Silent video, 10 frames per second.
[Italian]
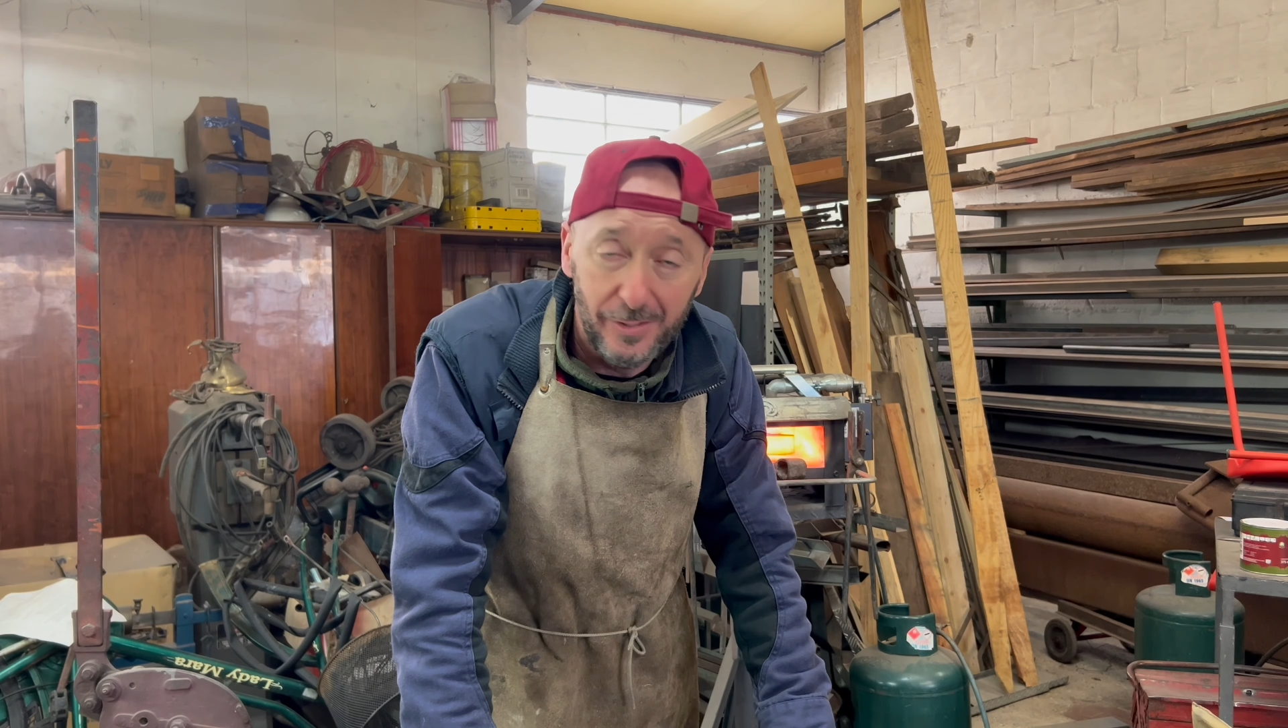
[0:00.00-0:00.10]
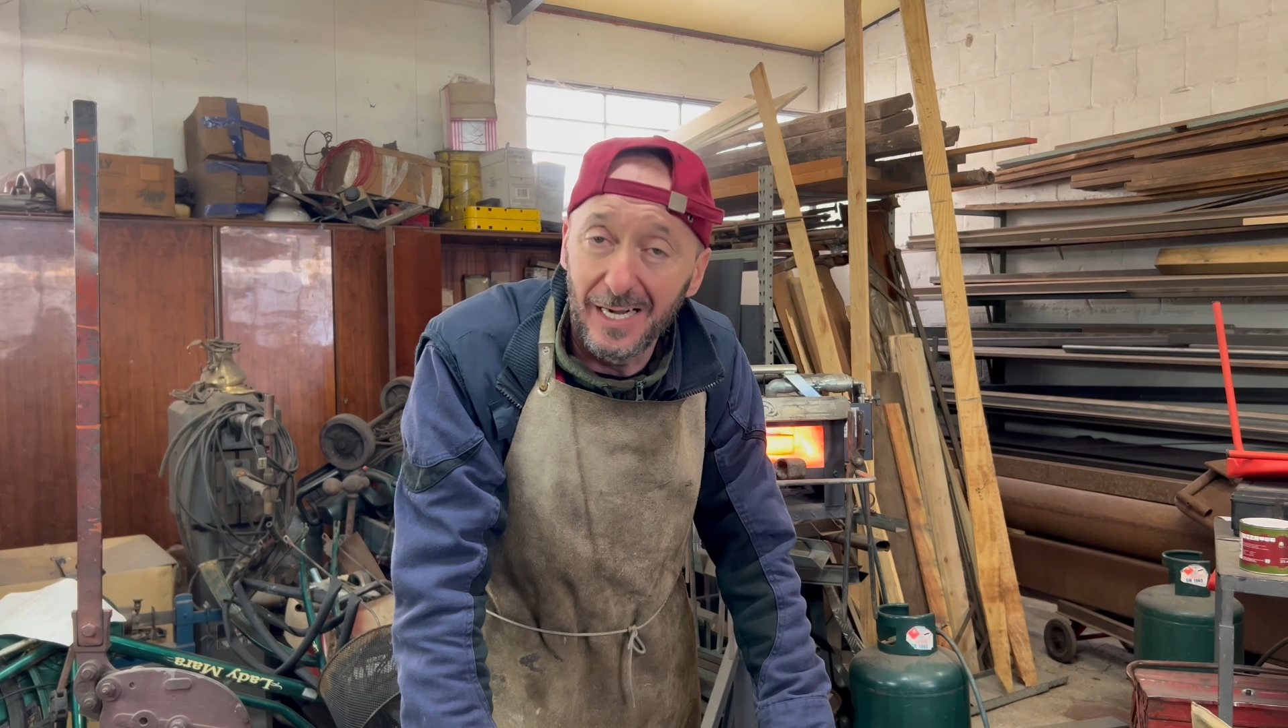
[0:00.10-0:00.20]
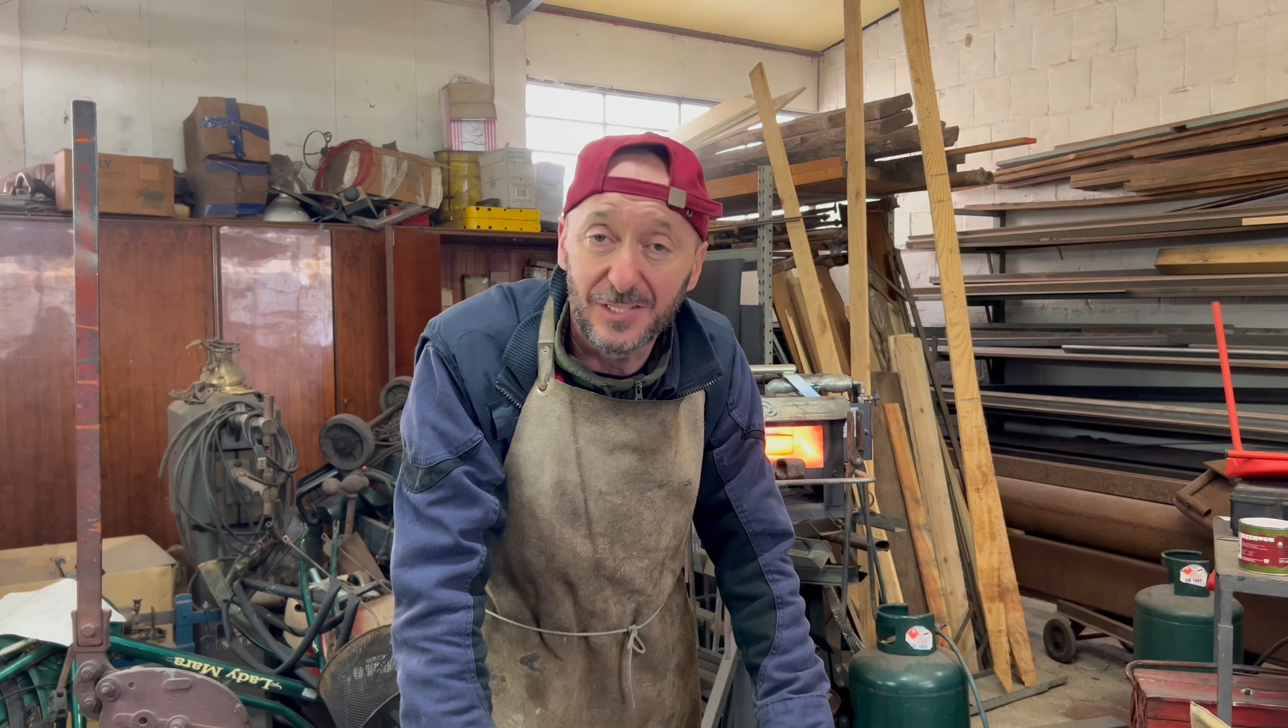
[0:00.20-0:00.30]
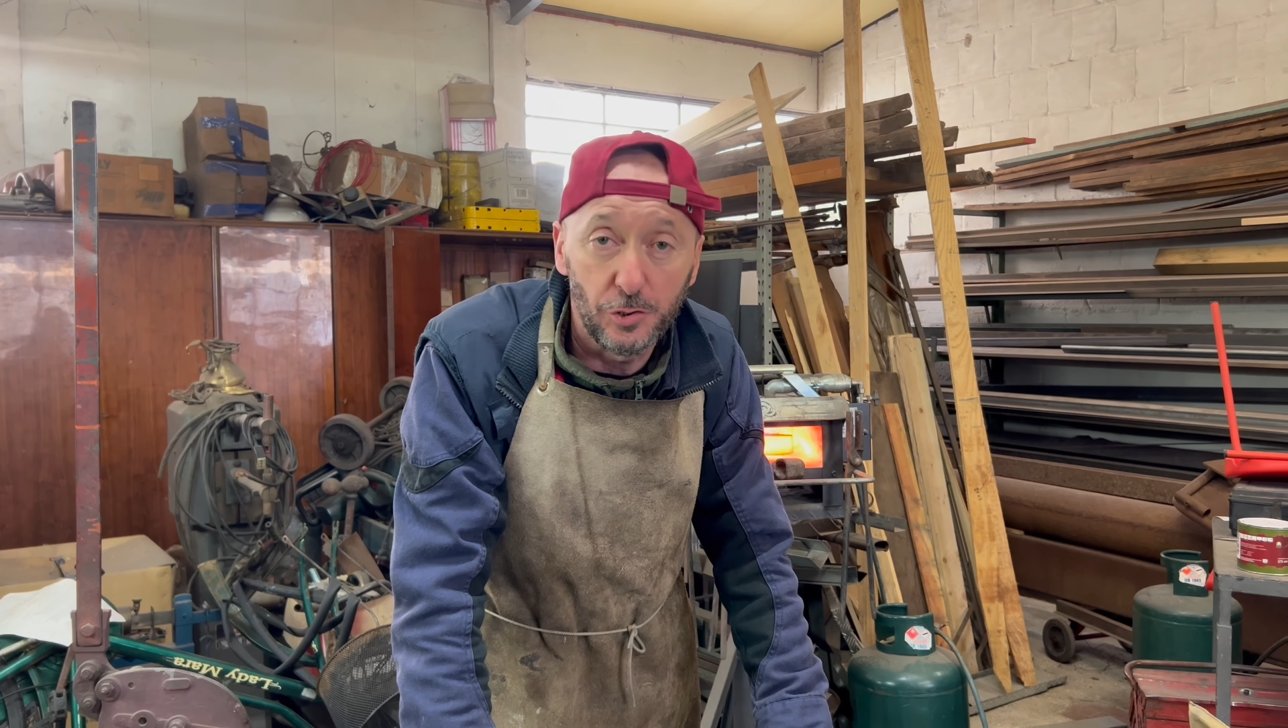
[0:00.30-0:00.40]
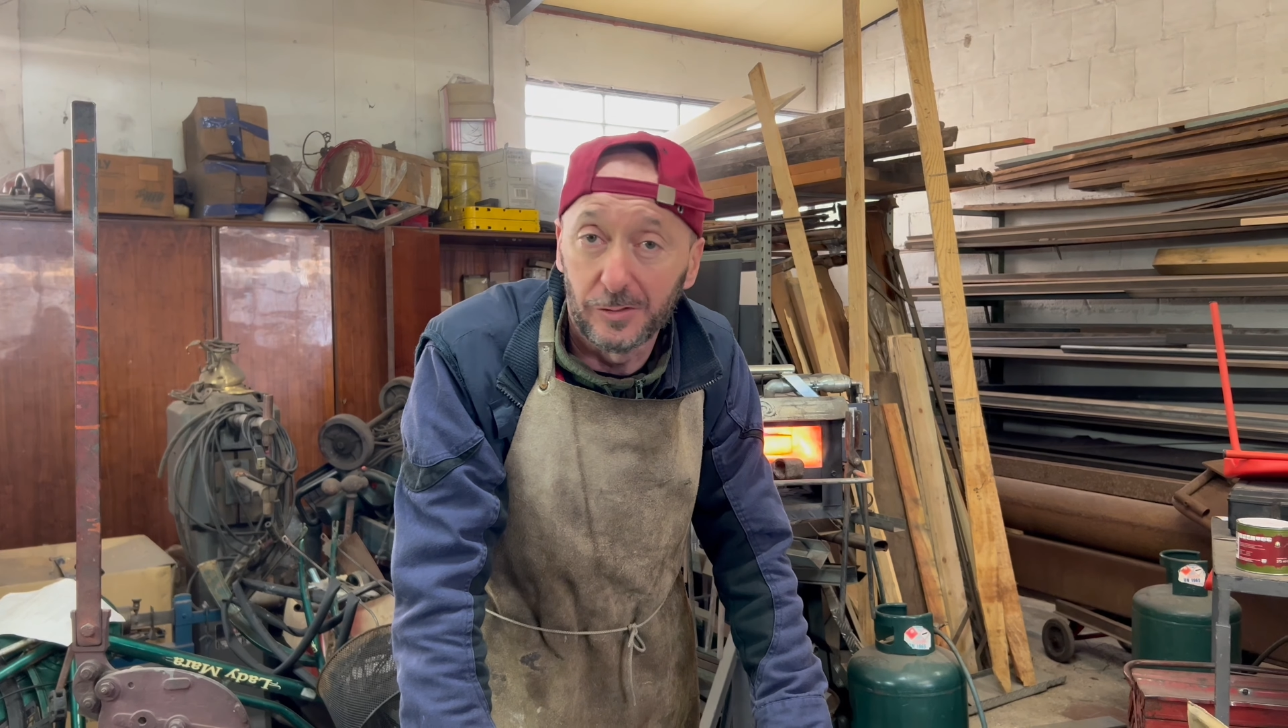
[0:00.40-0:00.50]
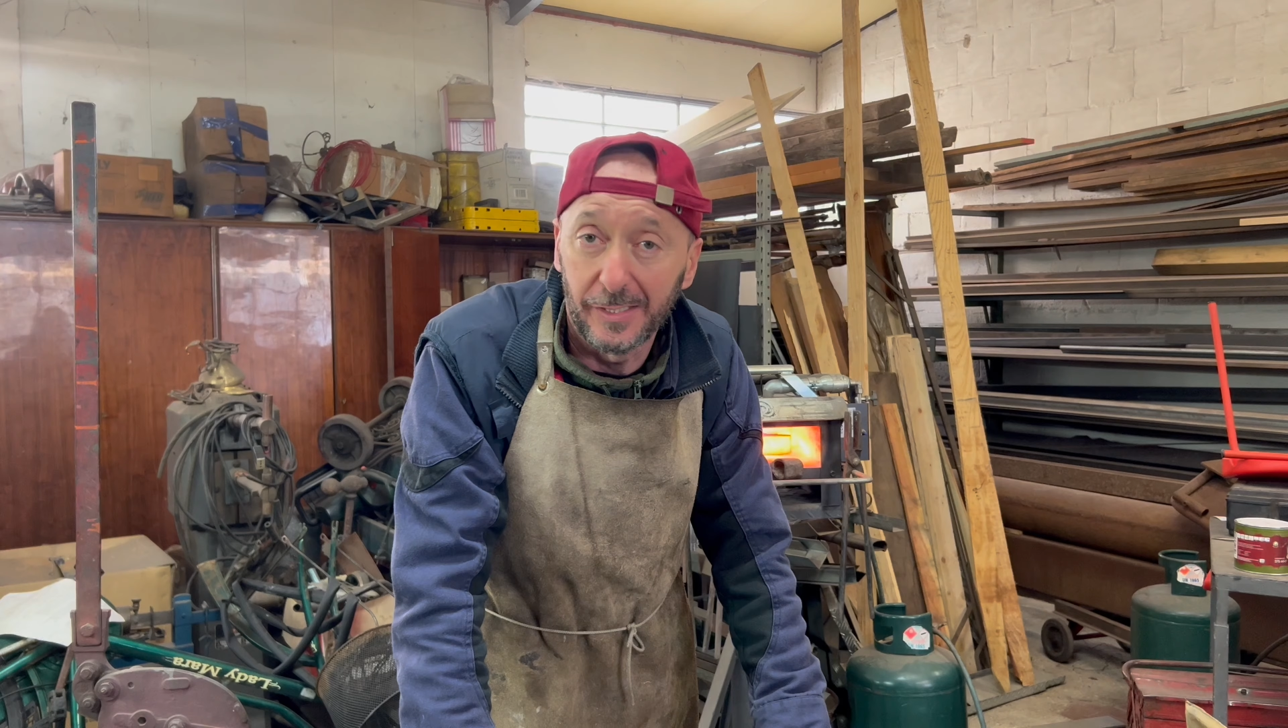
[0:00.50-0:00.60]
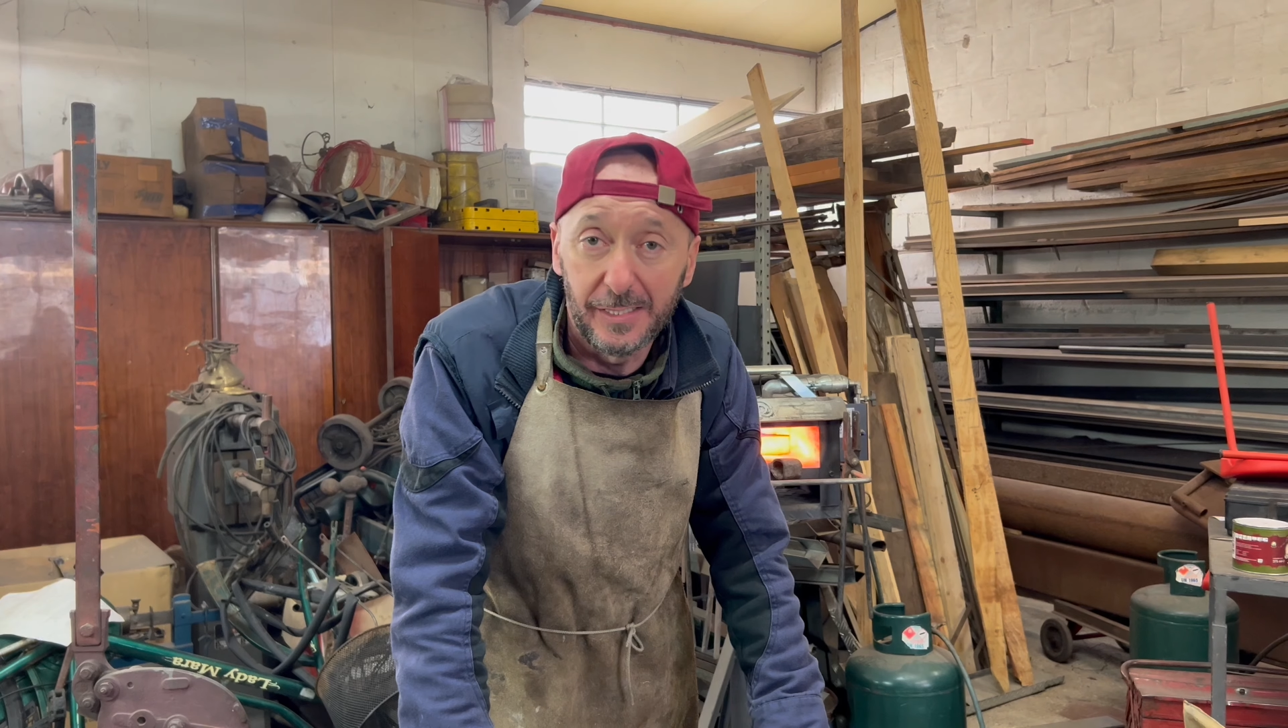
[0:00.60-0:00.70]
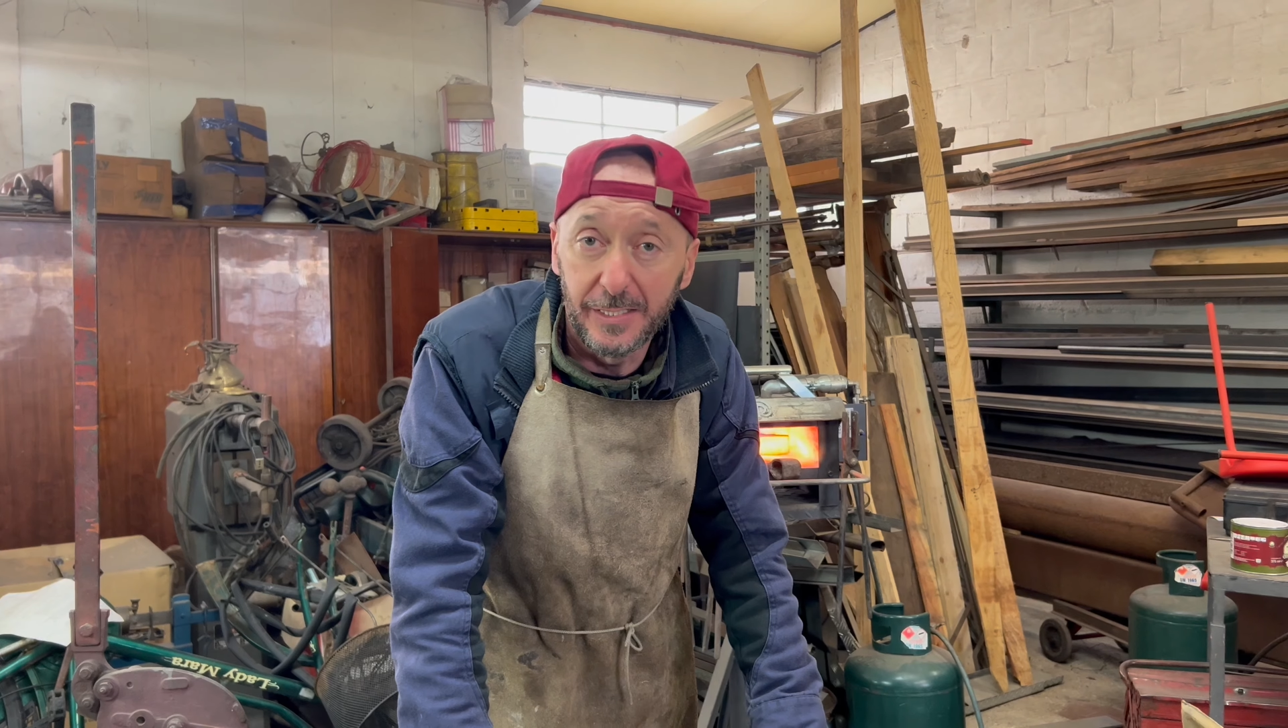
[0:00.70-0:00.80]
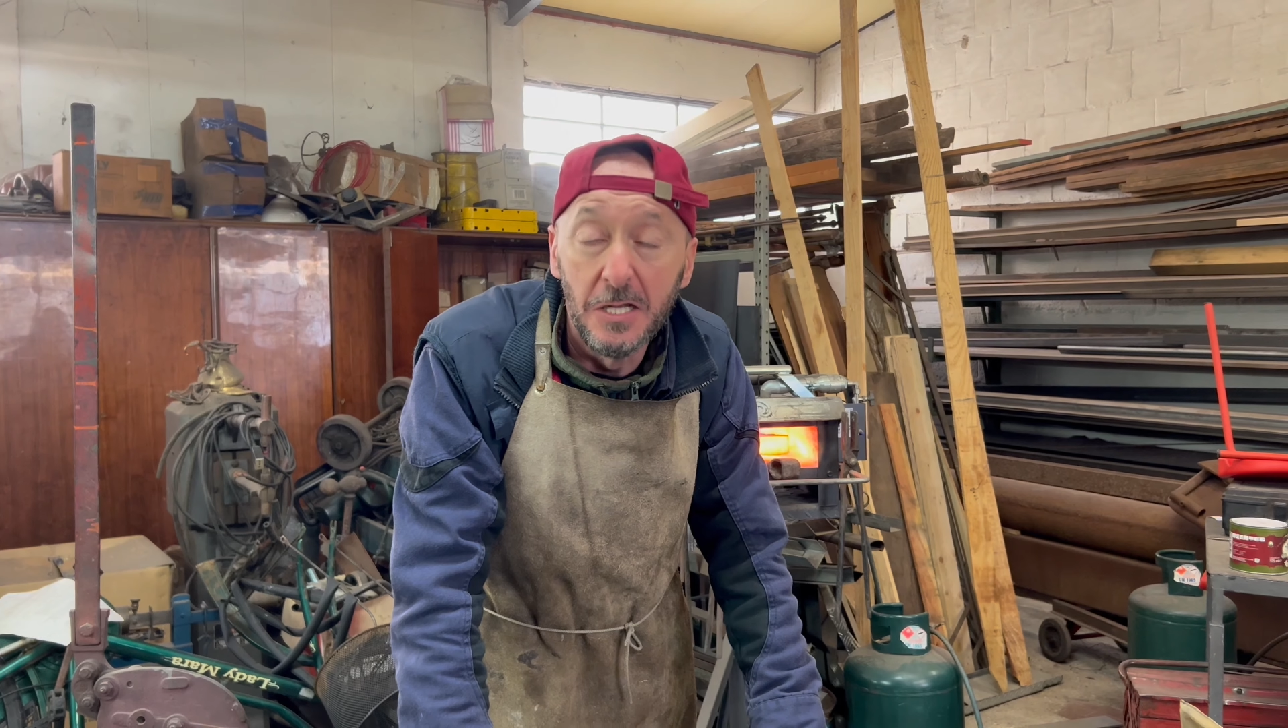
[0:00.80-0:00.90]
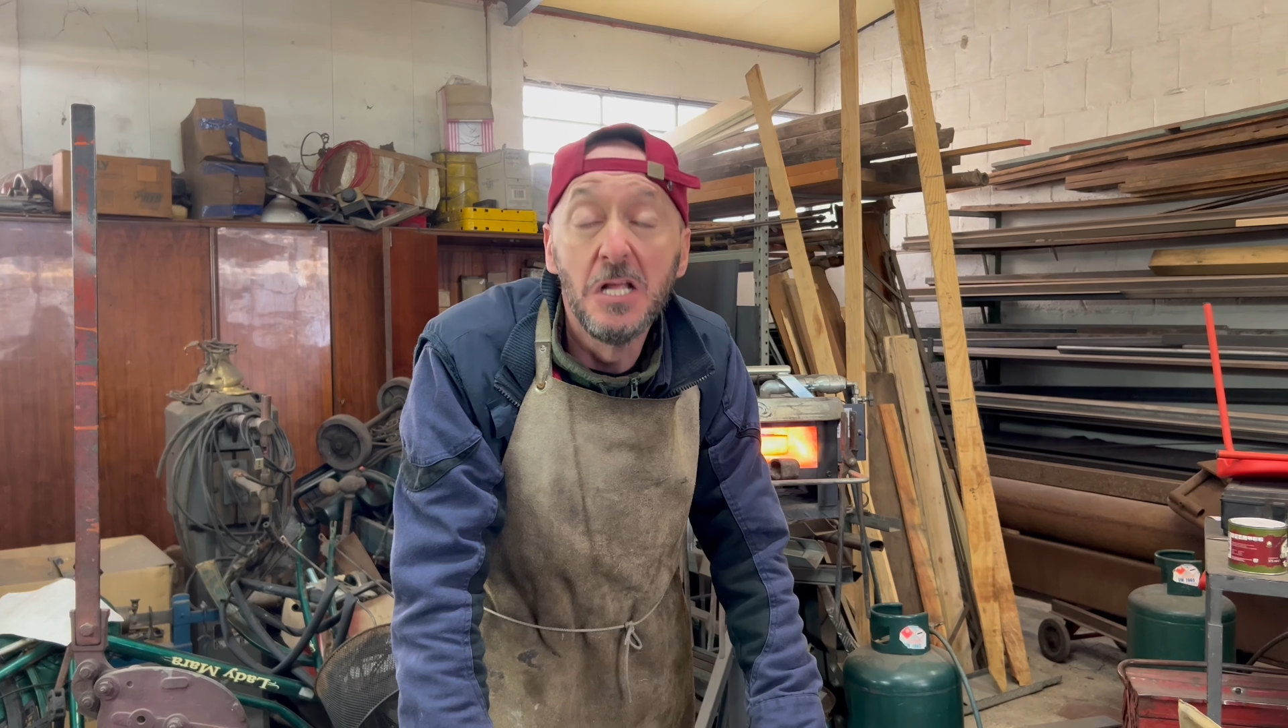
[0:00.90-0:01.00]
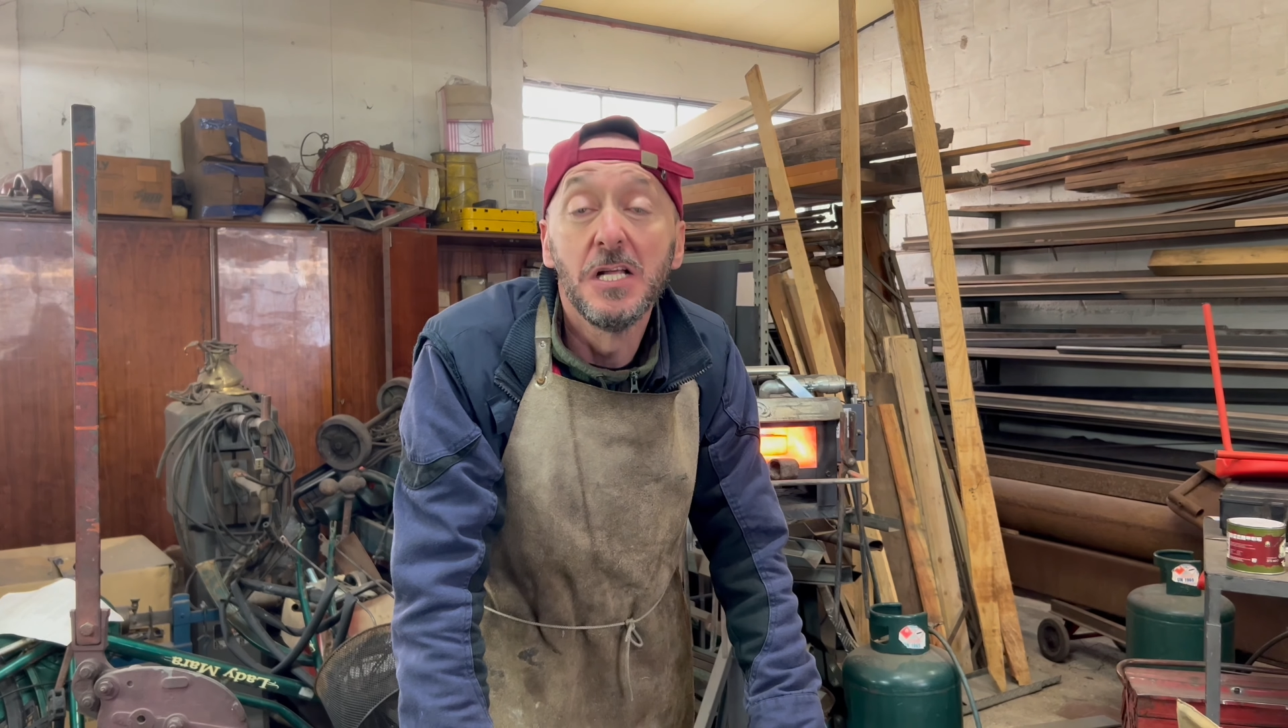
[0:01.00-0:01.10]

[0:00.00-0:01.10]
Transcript: gliela assottigli.